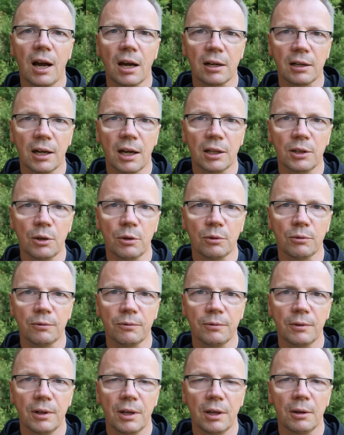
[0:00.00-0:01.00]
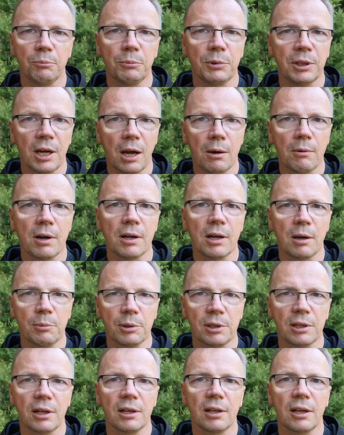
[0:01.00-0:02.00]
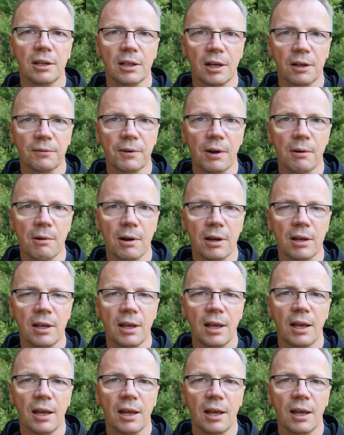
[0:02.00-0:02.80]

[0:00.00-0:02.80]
archaniołów Michała, Gabriela i Rafała,